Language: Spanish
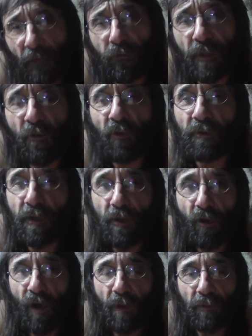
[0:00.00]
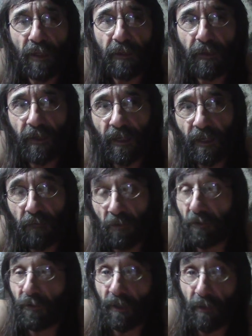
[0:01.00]
el último vídeo os hablé de que,
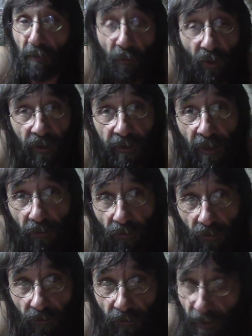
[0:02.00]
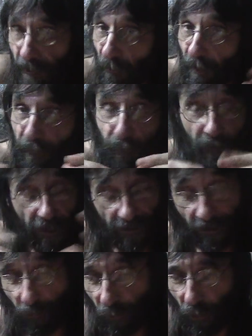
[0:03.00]
bueno, habíamos estado, digamos, en una
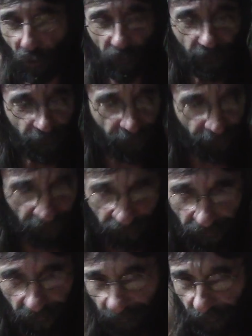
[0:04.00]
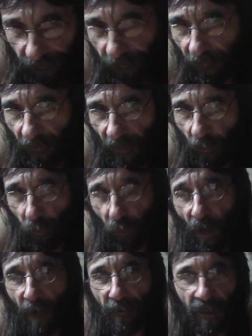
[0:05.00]
reunión,
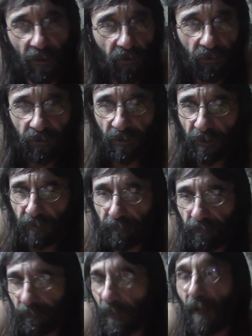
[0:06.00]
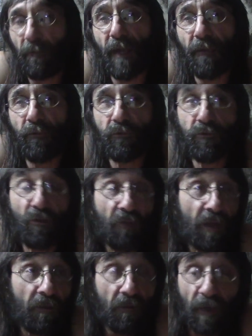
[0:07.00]
unos amigos, hablando
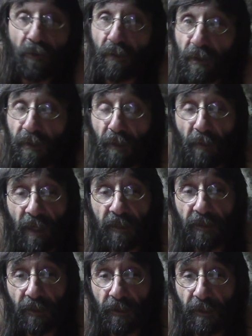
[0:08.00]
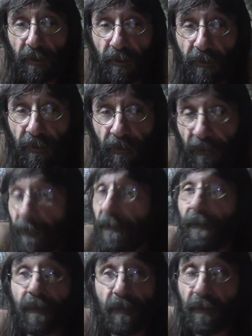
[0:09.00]
sobre, bueno, el tema este de
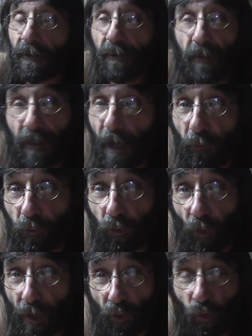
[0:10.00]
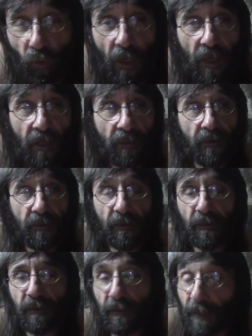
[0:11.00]
la autoayuda,
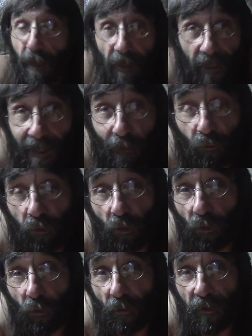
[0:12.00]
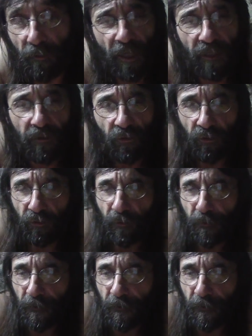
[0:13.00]
eh, el autoconocimiento.